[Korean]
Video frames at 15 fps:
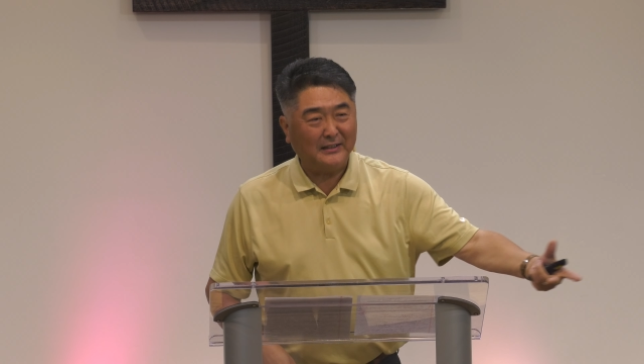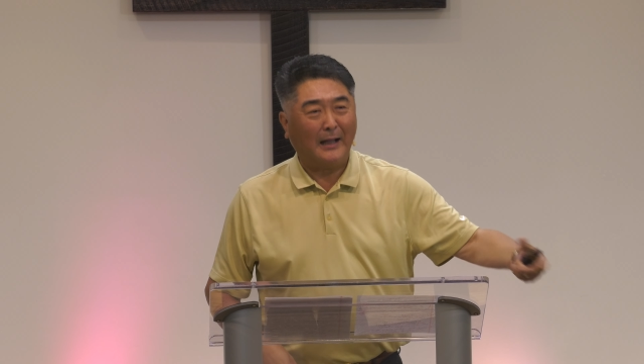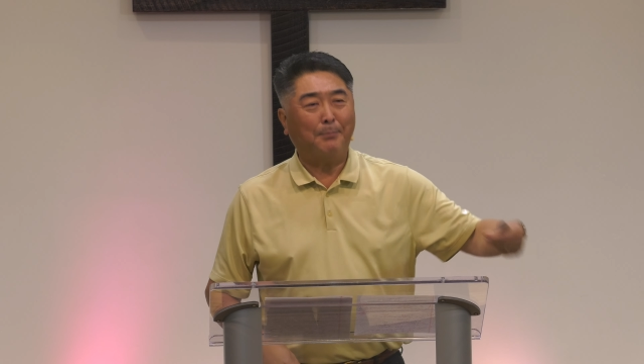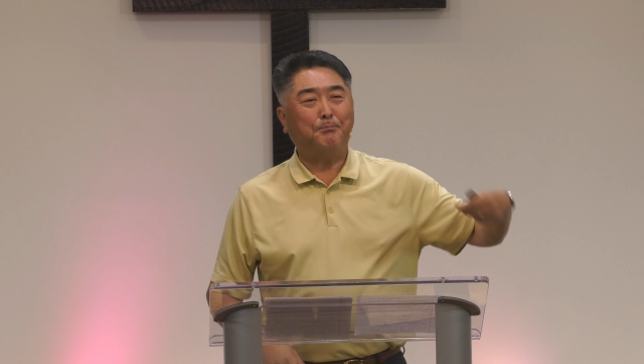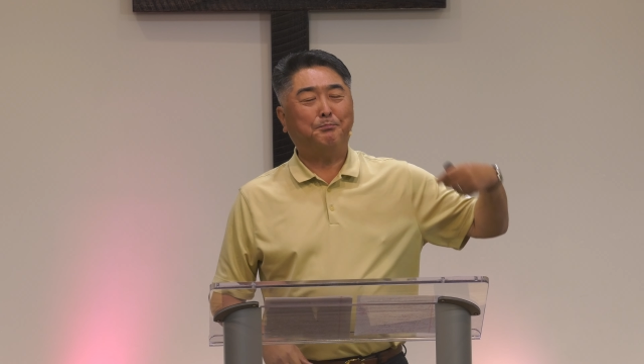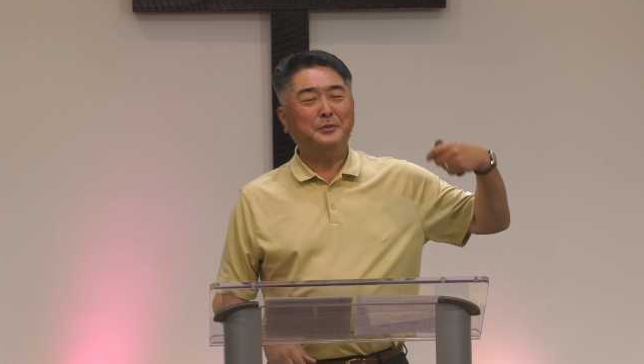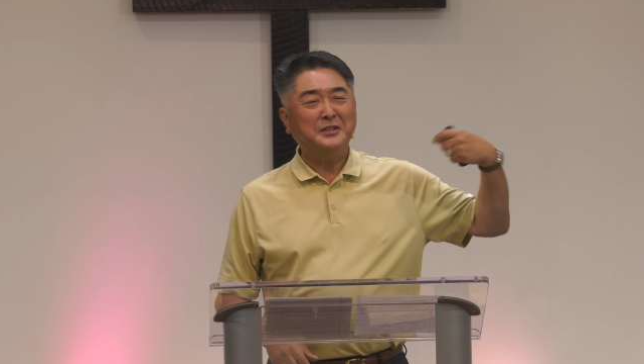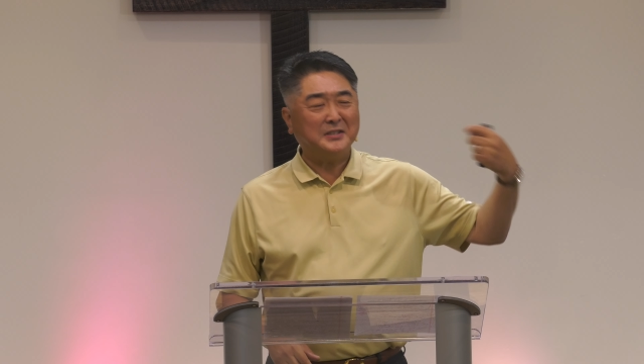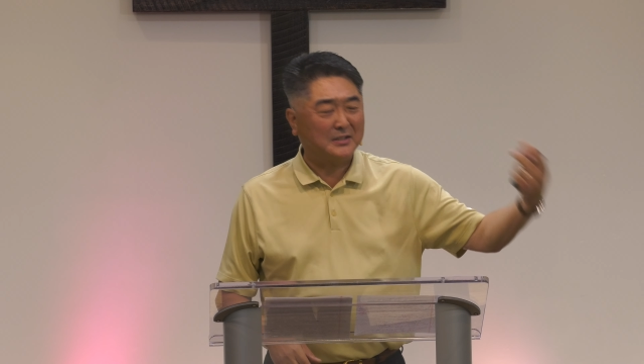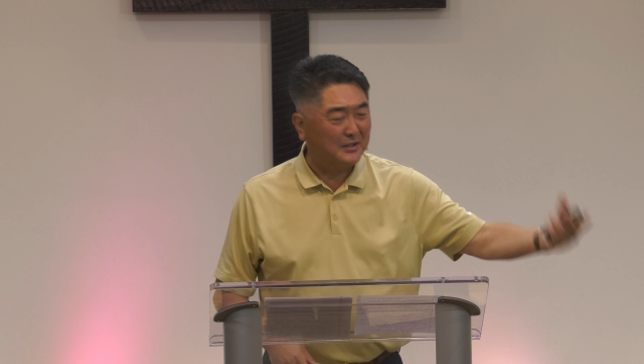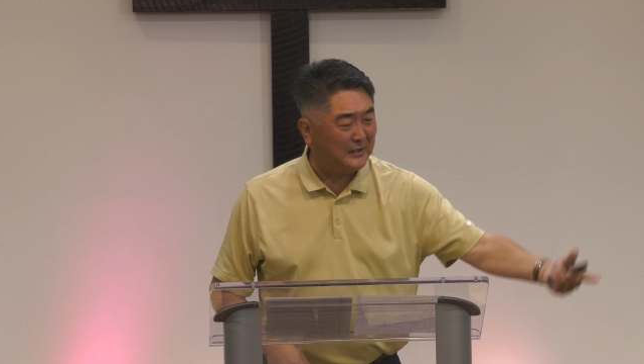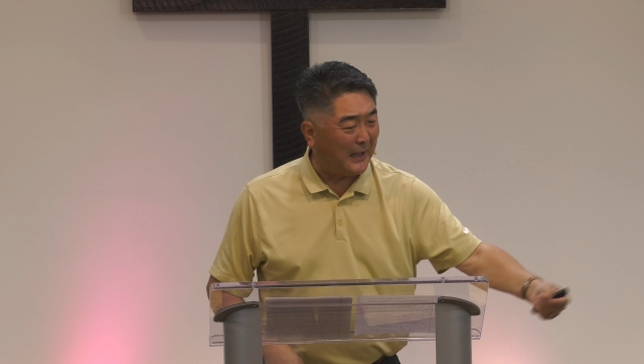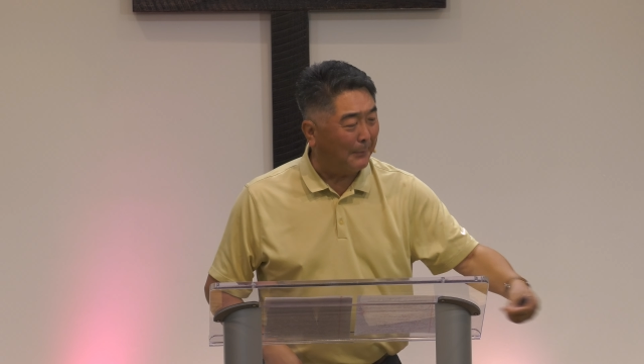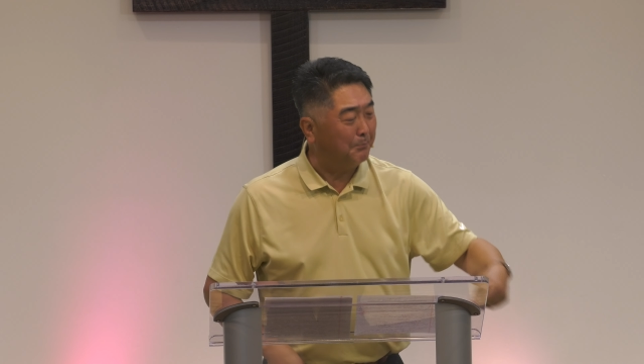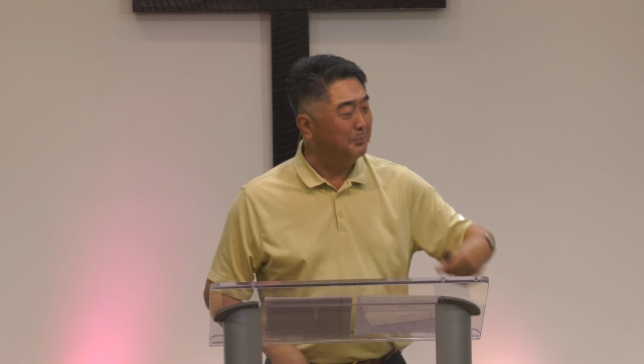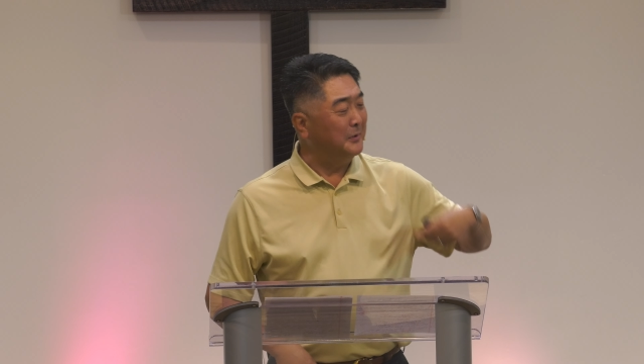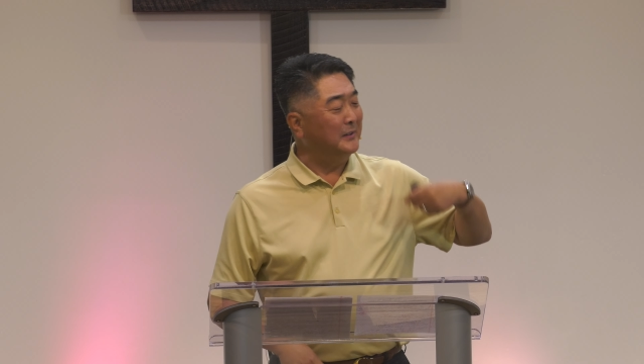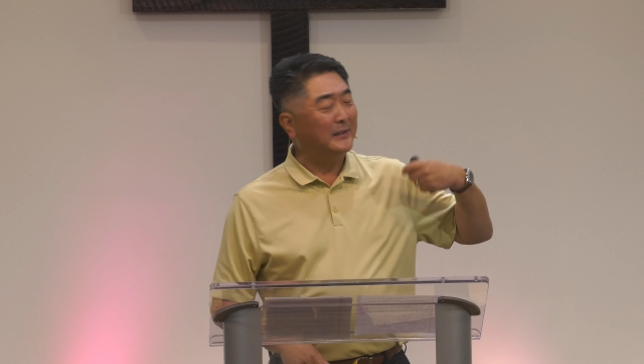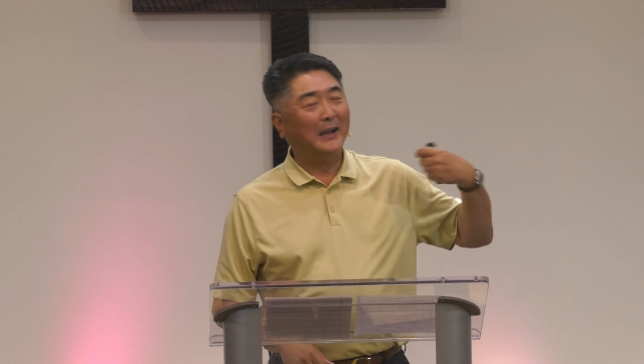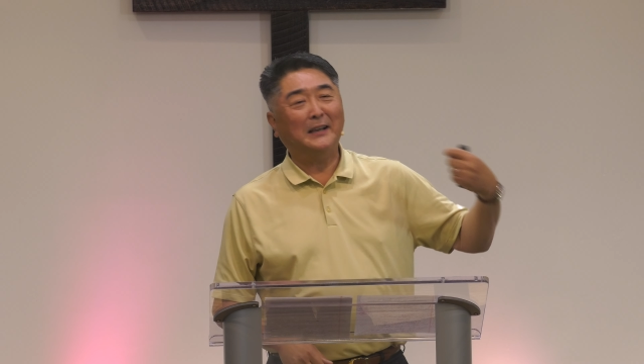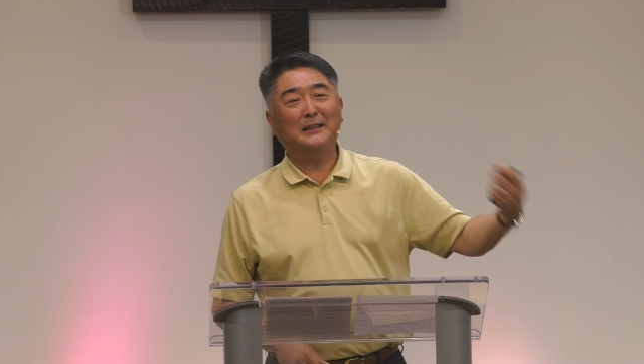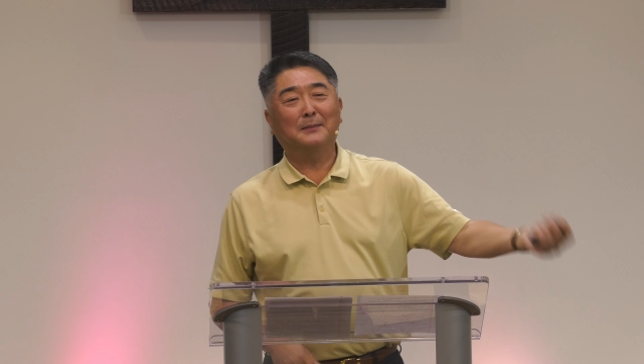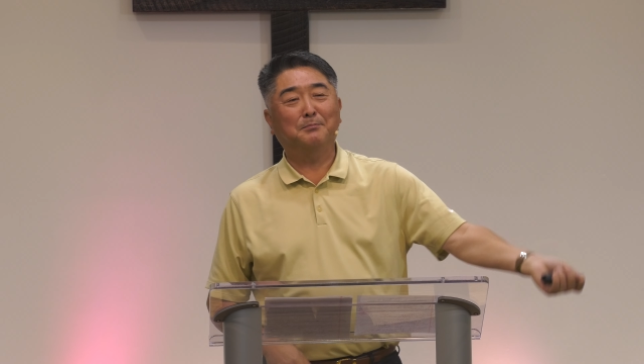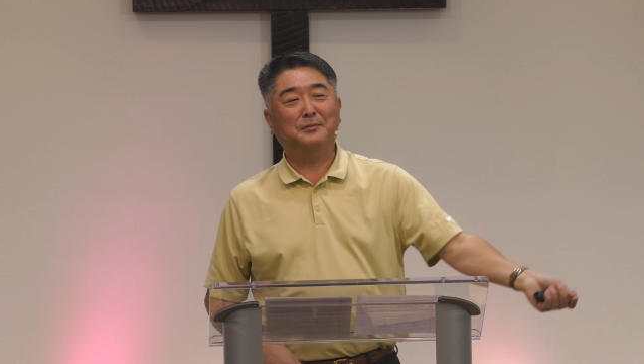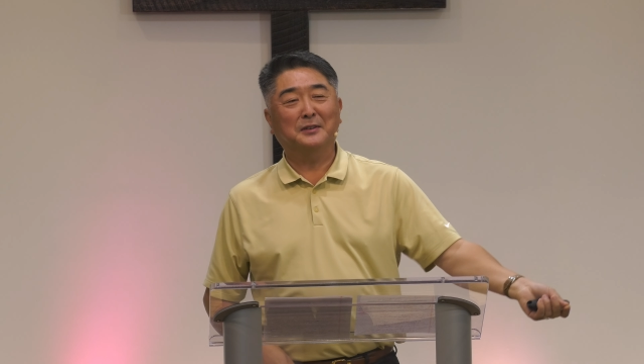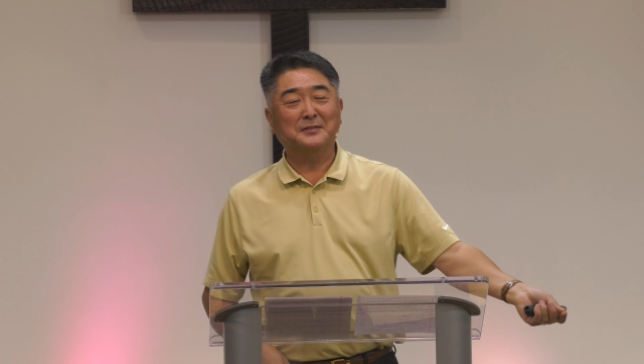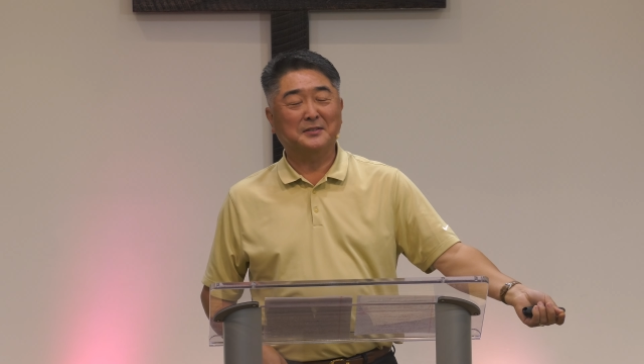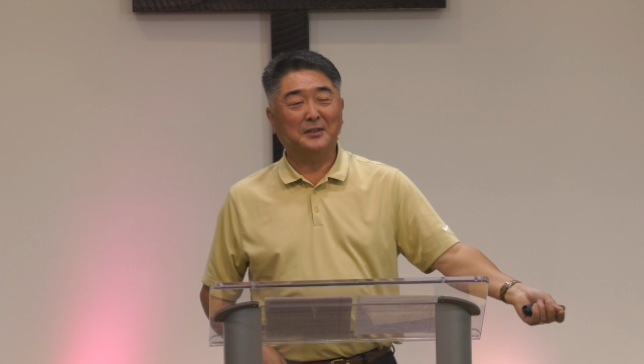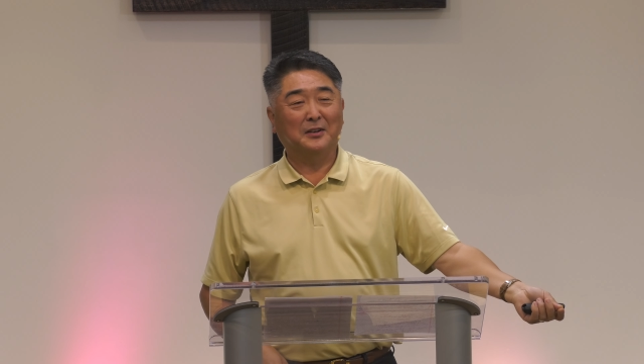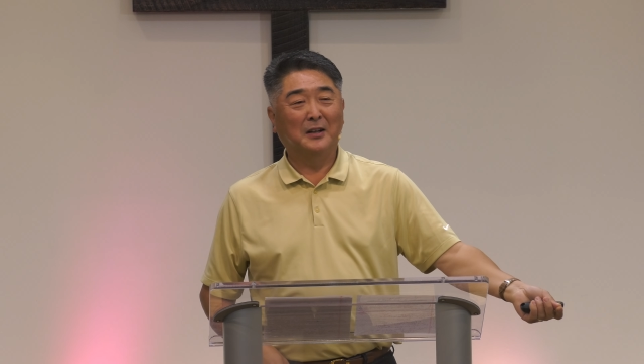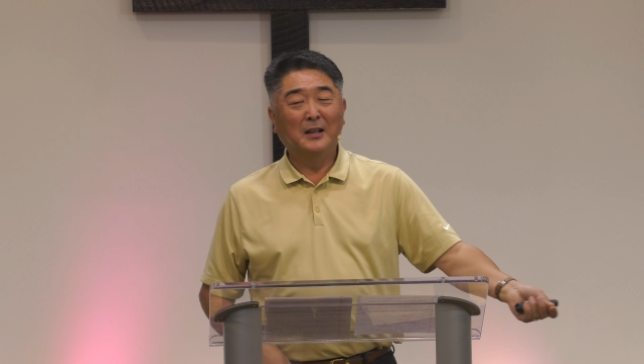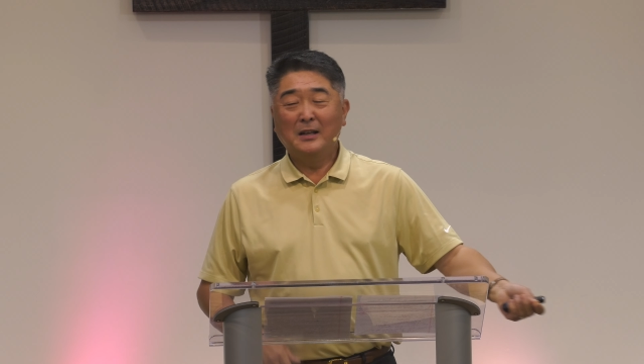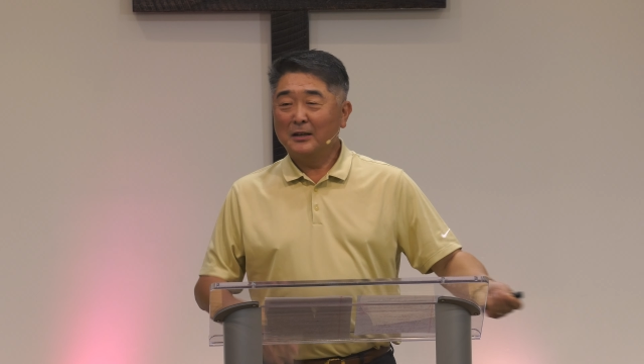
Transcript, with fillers: 나쁜 씨를 나쁜 땅에다 뿌렸어요.